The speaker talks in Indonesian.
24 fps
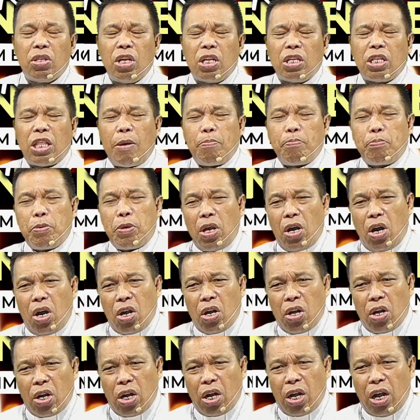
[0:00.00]
tetapi
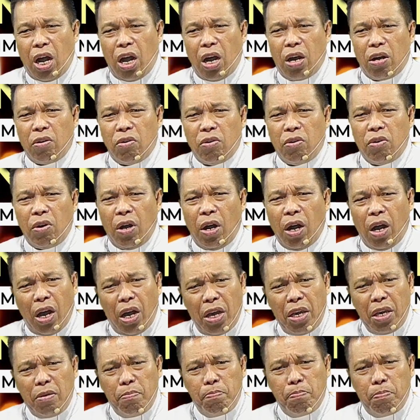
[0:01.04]
engkau
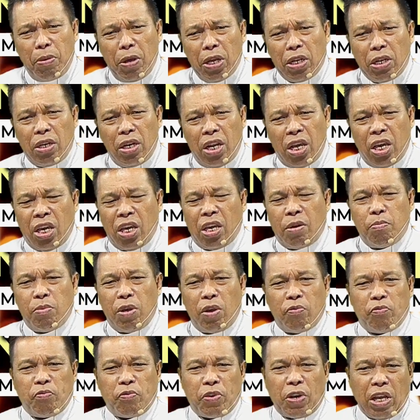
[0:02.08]
hai Bethlehem
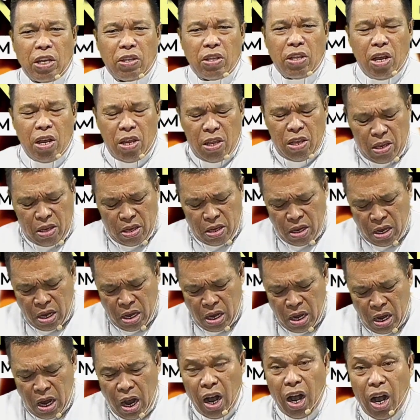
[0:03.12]
Efrata
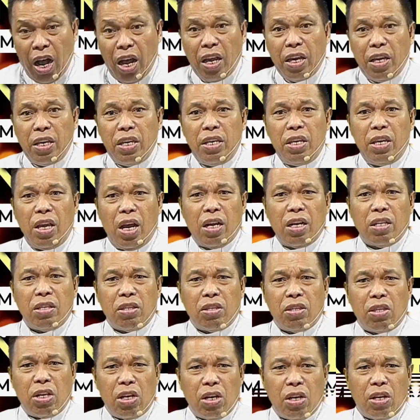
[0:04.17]
hai
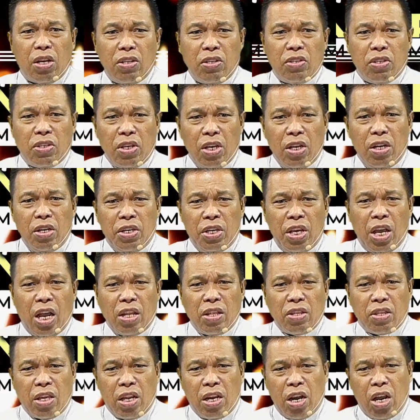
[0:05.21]
yang terkecil di
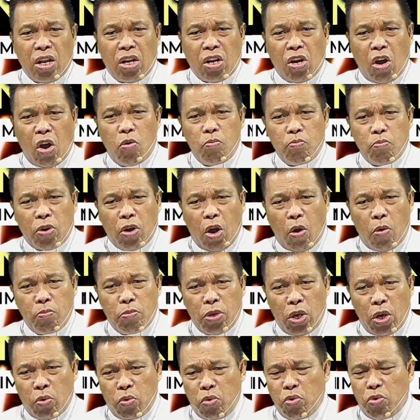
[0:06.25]
antara kaum-kaum
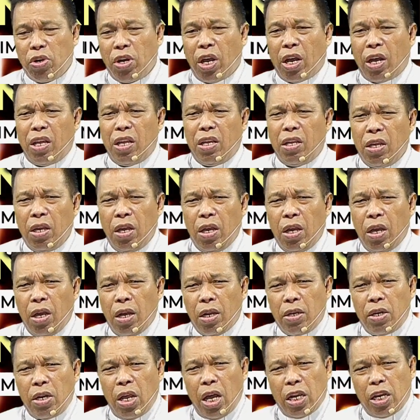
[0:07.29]
Yehuda,
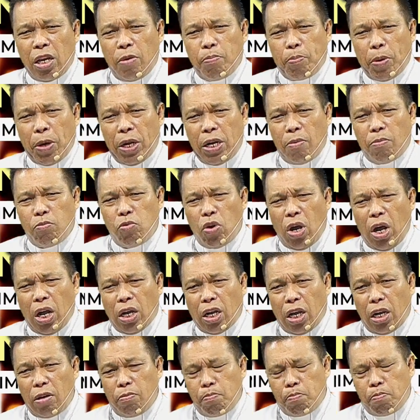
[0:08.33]
daripadamu
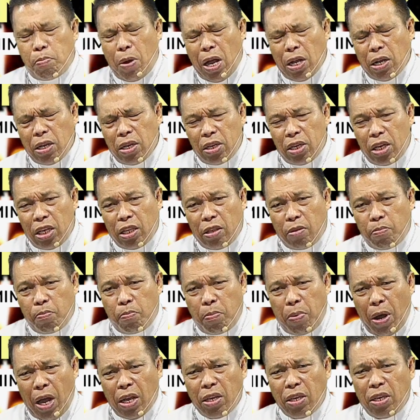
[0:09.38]
akan bangkit
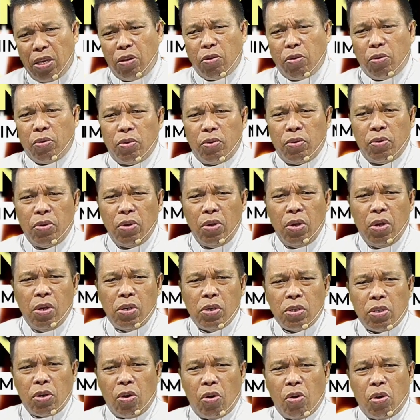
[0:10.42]
bagiku
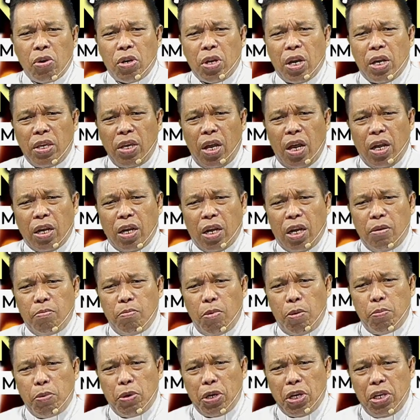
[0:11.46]
seorang yang akan
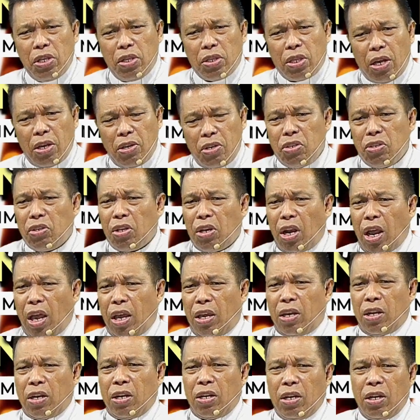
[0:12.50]
memerintah
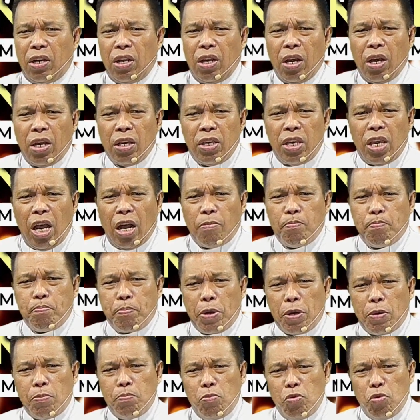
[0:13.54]
Israel yang
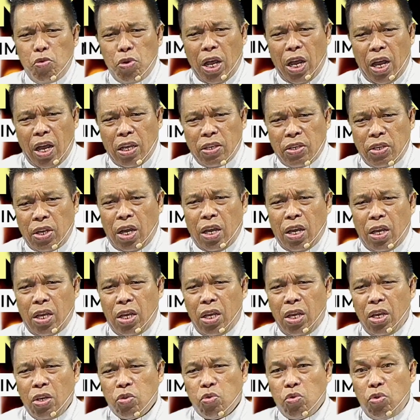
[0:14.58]
permulaannya
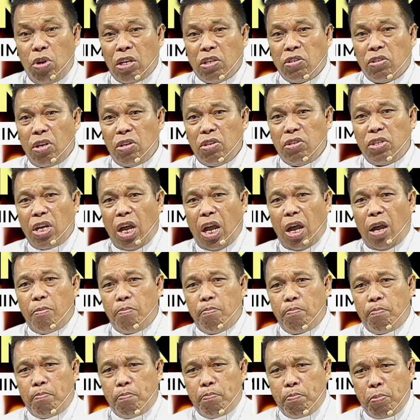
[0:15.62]
sudah sejak
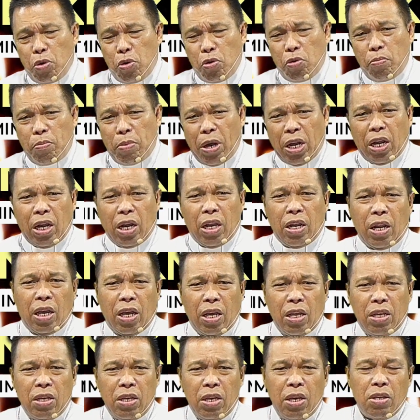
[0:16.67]
purbakala,
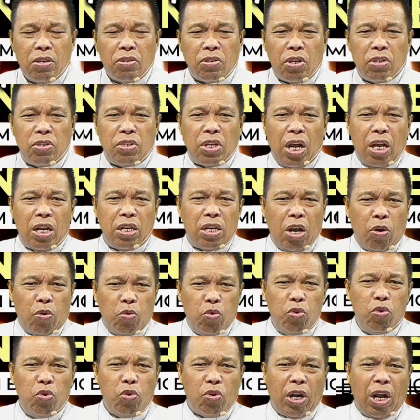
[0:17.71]
sejak
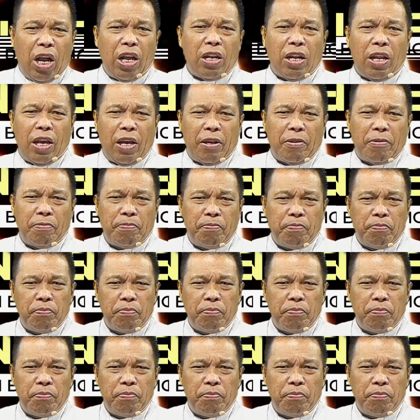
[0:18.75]
dahulu kala.